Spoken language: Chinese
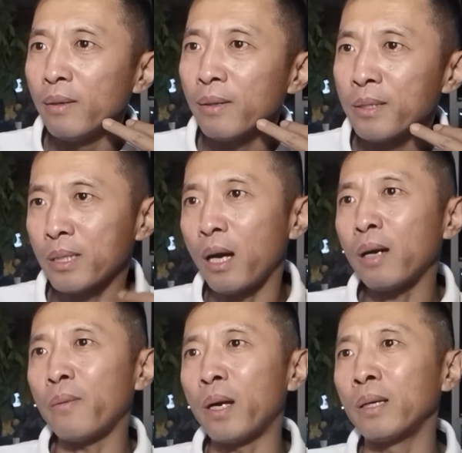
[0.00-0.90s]

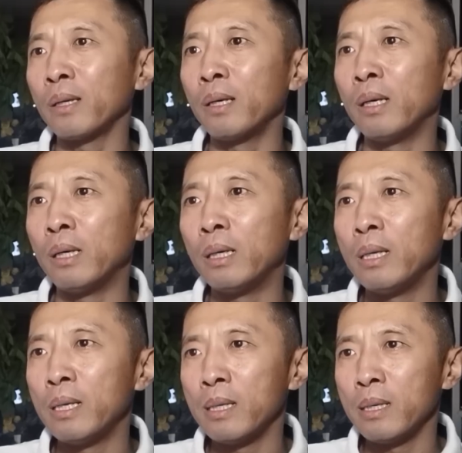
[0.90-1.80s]
啥玩意儿啊？
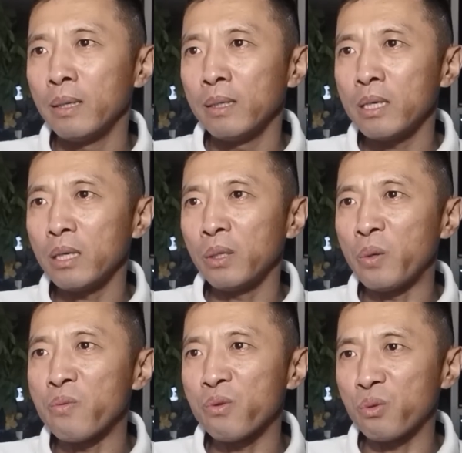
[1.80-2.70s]
一个
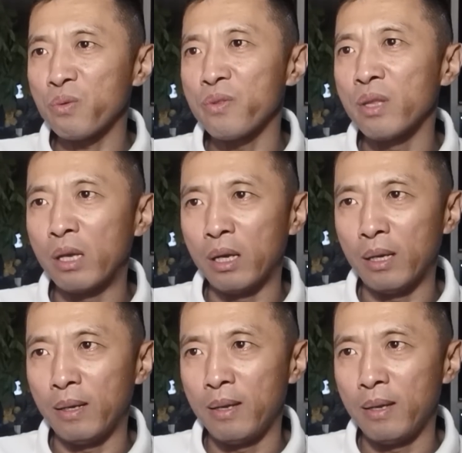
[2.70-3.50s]
农村的，